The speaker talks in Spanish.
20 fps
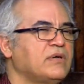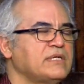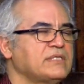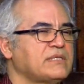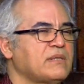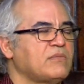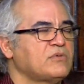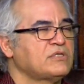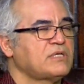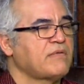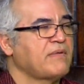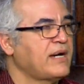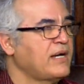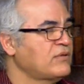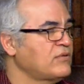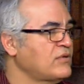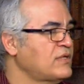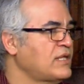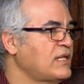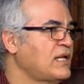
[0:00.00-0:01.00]
estamos
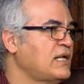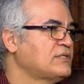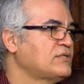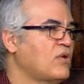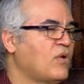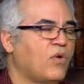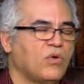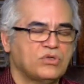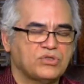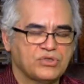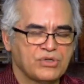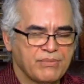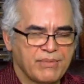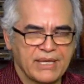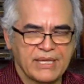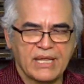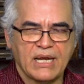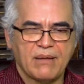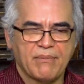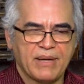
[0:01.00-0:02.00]
trabajando desde las 8 y
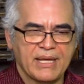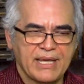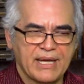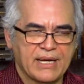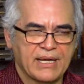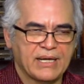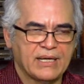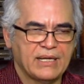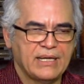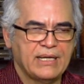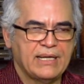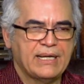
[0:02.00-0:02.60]
media de la mañana